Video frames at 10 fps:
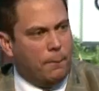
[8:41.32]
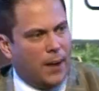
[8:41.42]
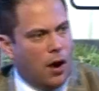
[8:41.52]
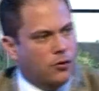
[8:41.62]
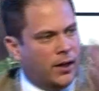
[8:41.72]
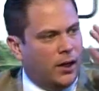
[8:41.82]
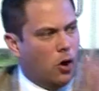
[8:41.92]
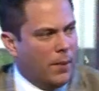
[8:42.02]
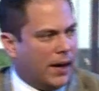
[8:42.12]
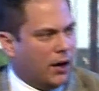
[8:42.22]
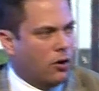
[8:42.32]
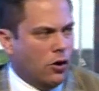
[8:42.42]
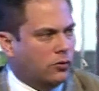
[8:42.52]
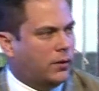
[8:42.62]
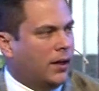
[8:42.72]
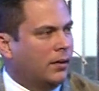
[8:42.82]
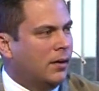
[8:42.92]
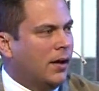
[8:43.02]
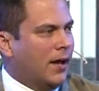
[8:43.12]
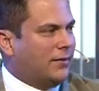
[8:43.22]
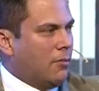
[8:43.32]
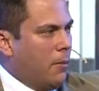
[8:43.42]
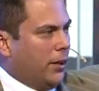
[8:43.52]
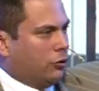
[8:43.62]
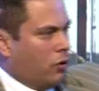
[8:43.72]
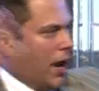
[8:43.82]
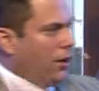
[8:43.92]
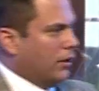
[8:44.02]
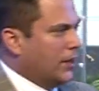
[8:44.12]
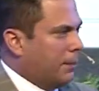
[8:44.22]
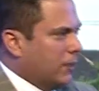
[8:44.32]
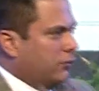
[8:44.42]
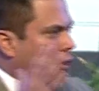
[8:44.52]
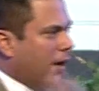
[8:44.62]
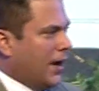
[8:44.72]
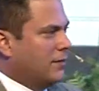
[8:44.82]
aplauden y no me reconocen, ese momento caigo en depresión, en